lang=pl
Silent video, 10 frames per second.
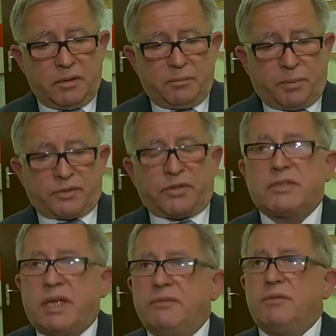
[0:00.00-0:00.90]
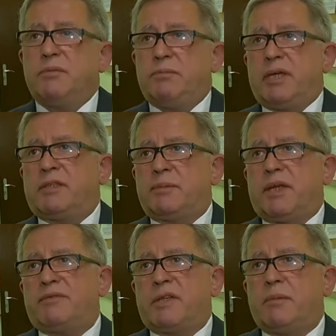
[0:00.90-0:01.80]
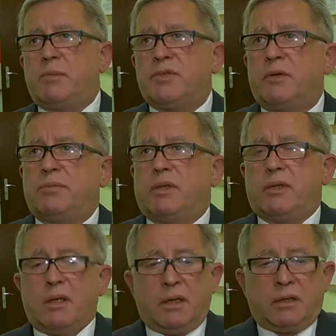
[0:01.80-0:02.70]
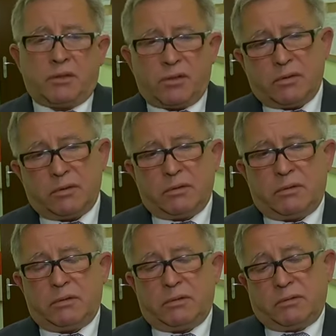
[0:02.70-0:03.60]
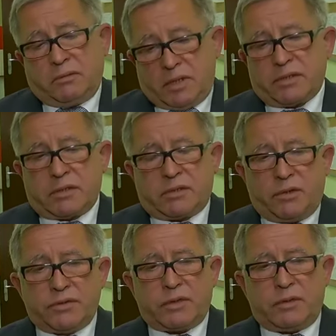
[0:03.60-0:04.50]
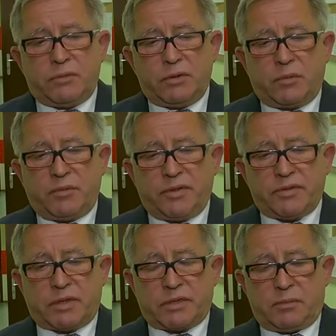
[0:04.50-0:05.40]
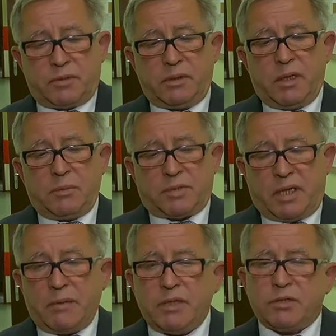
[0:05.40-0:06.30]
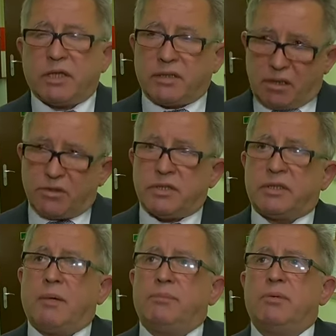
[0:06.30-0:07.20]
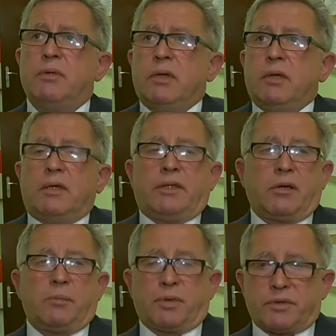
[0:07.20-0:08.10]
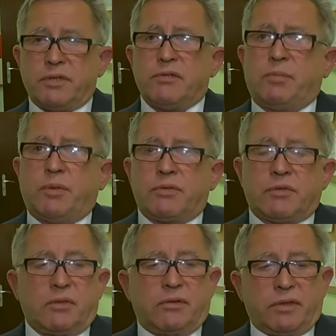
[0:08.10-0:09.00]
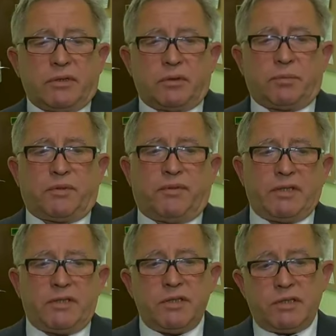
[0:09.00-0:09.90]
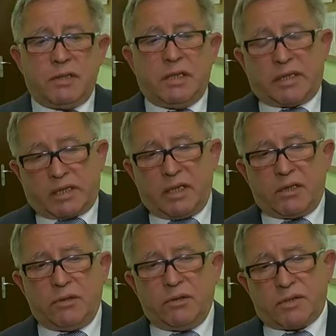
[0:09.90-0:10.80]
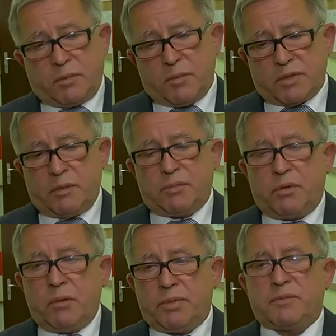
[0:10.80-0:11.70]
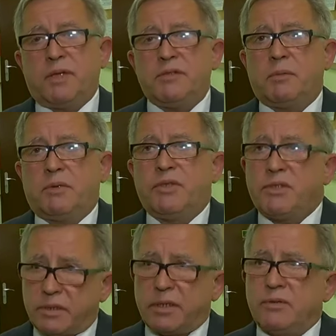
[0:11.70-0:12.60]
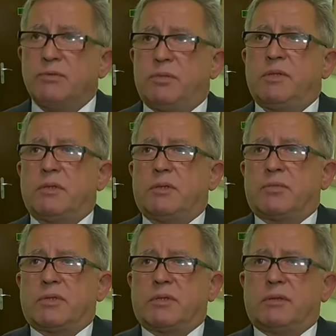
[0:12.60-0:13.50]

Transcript: e, pozostawił bieg spraw samym sobie. To e, jest, sądzę, mój obowiązek, żeby przynajmniej do jakiegoś etapu tego procesu połączeniowego doprowadzić, takiego, żeby można było bezpiecznie powiedzieć, teraz już będzie dobrze.